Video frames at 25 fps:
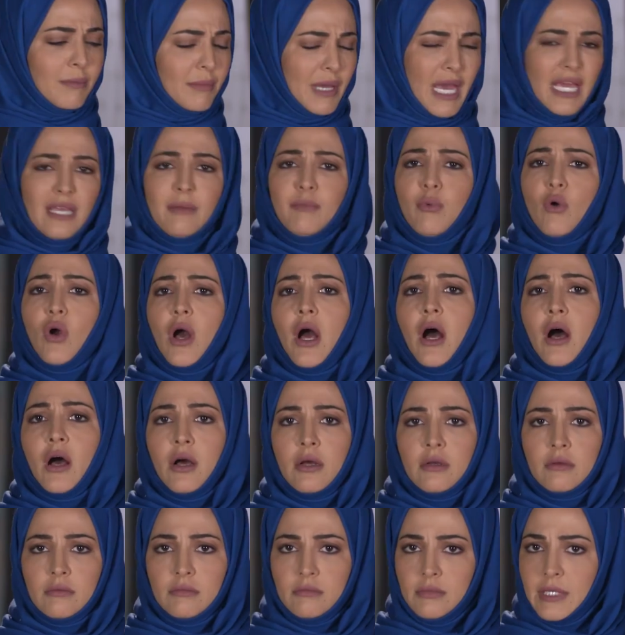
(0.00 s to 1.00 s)
بأي
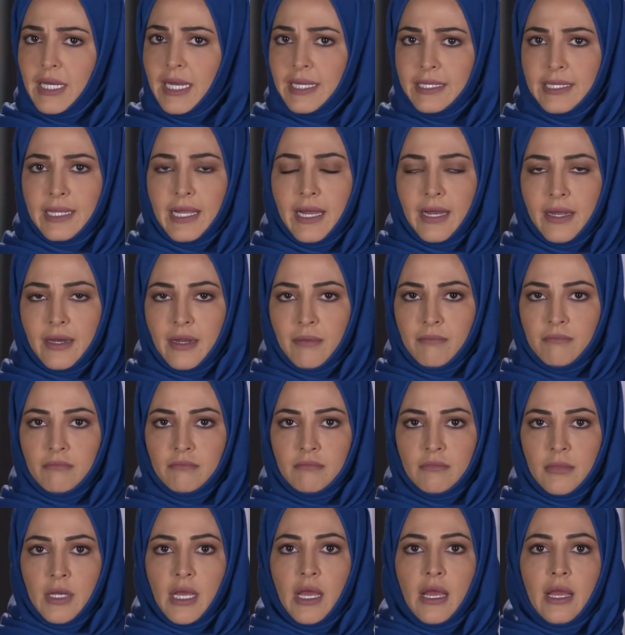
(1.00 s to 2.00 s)
بقعة بهذا العالم
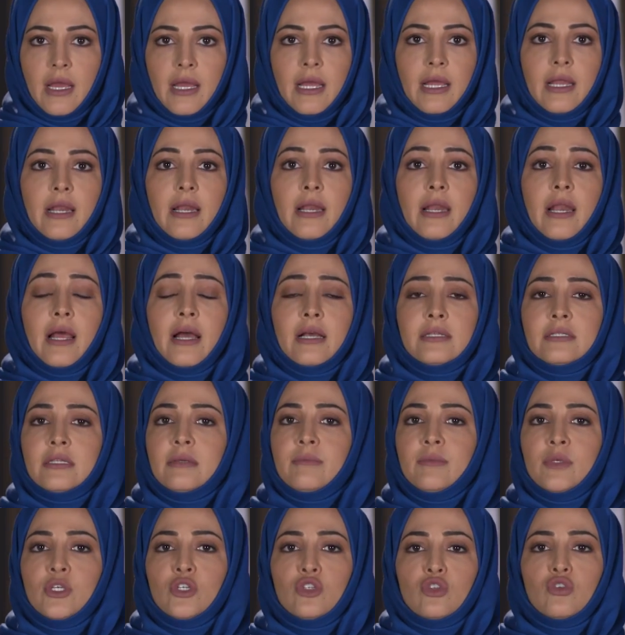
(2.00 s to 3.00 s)

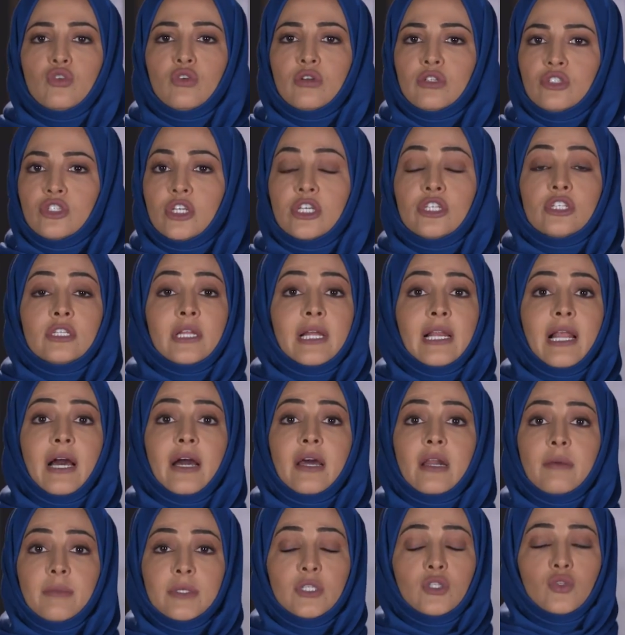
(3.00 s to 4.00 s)
لازم يشكر جيشنا
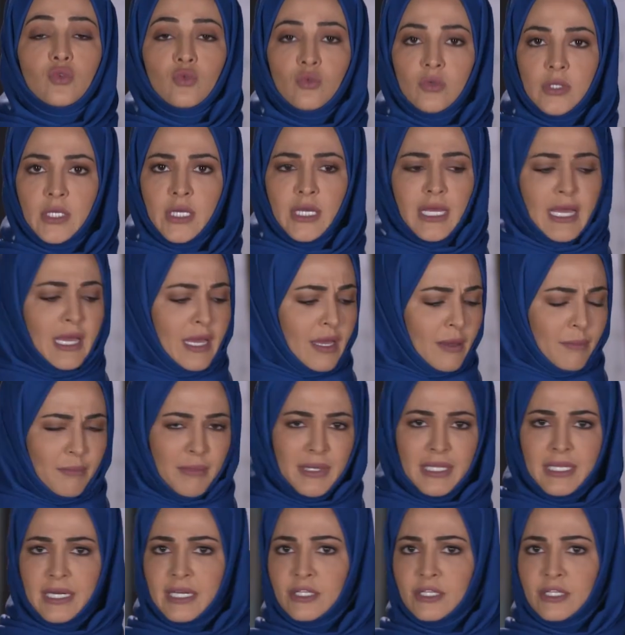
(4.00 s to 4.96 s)
العربي السوري من